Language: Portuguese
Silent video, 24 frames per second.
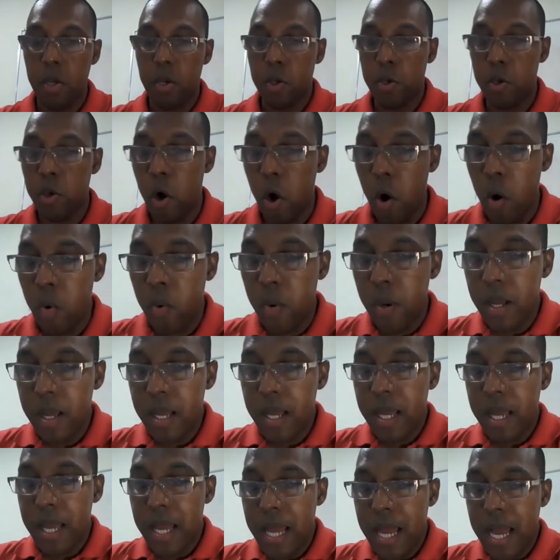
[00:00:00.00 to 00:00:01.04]
Yom
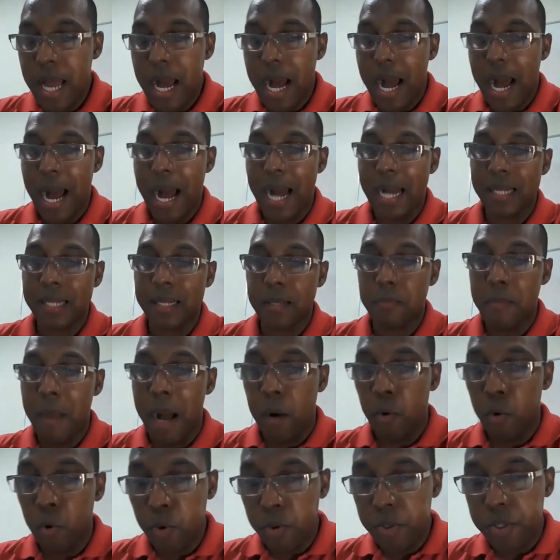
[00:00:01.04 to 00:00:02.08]

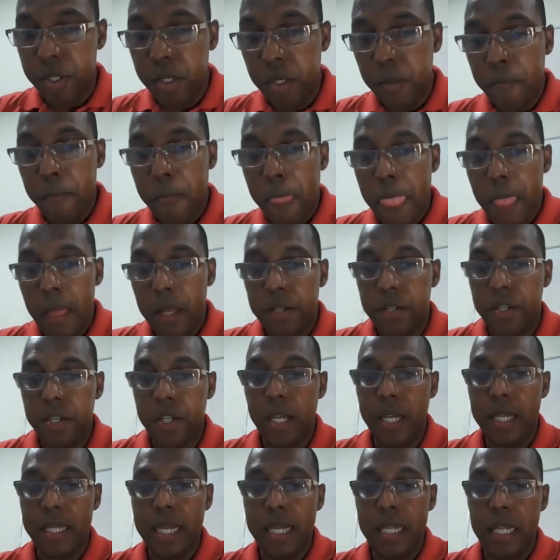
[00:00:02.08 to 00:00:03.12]
Hatzmaut,
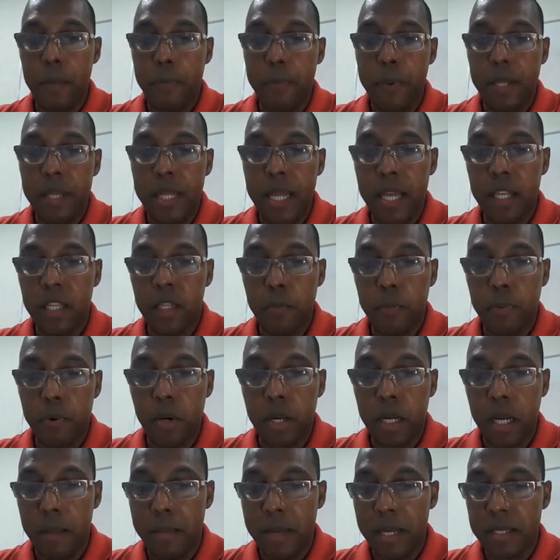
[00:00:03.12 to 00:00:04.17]
dia da independência e
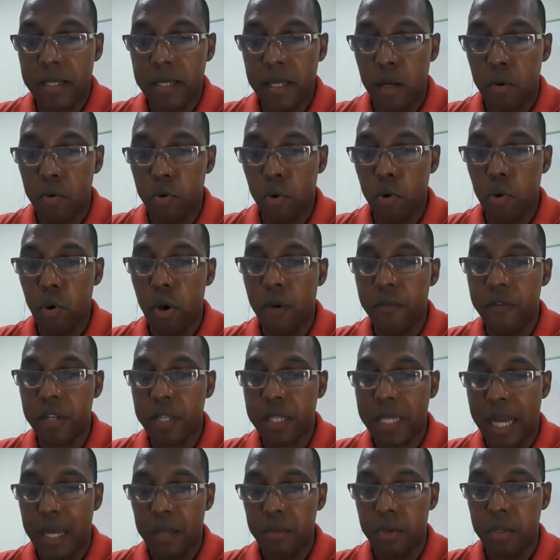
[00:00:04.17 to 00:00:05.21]
proclamação do novo
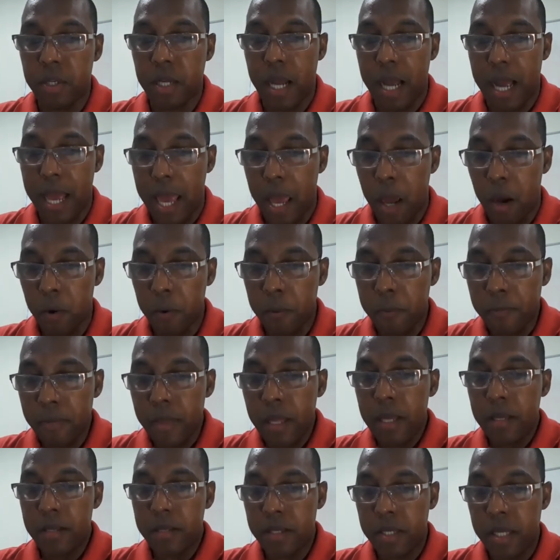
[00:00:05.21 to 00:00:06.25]
Estado de Israel.
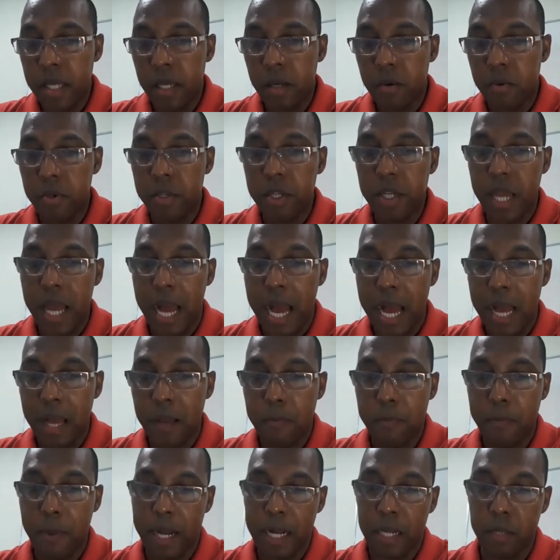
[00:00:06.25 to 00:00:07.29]
5 de
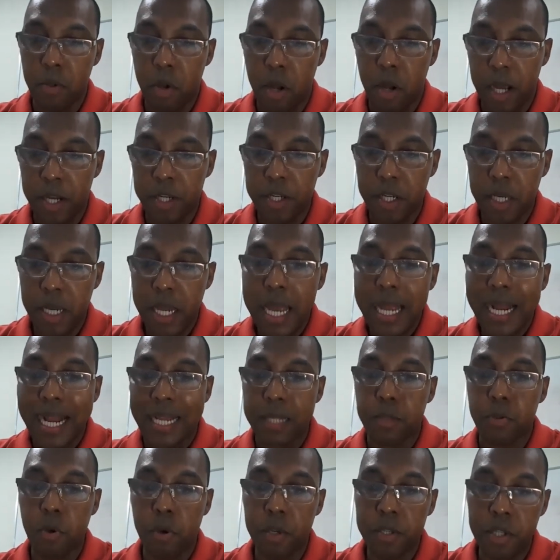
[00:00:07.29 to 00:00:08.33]
ar para nós,
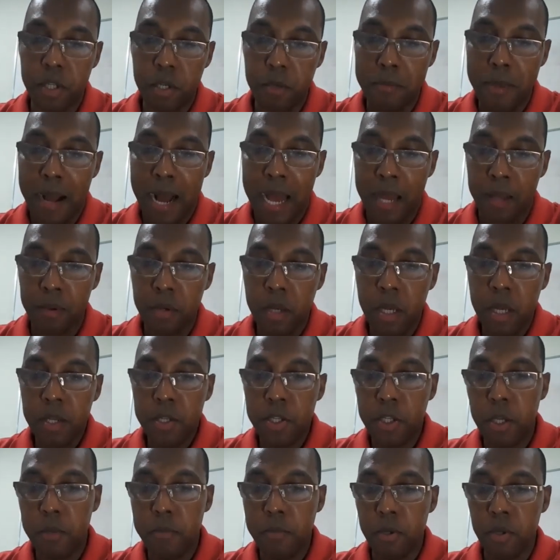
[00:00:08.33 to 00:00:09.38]
14 de maio
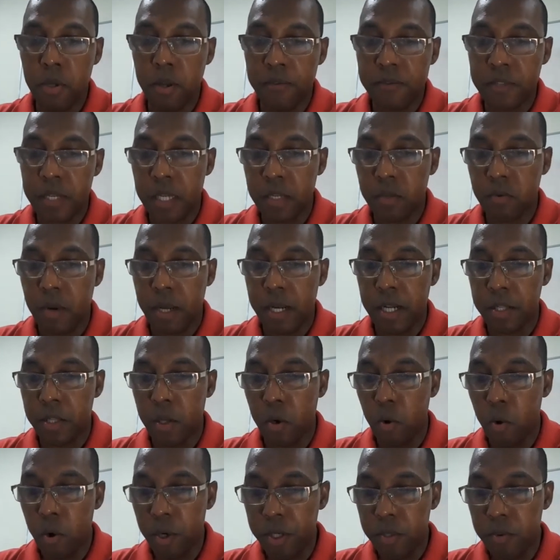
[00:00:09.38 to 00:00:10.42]
de
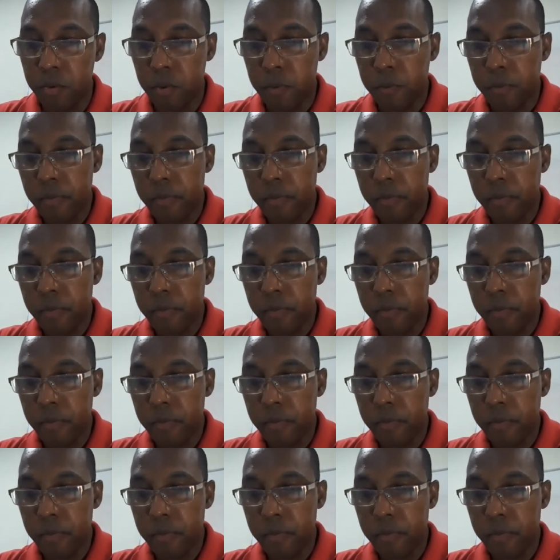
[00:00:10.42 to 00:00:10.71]
1948.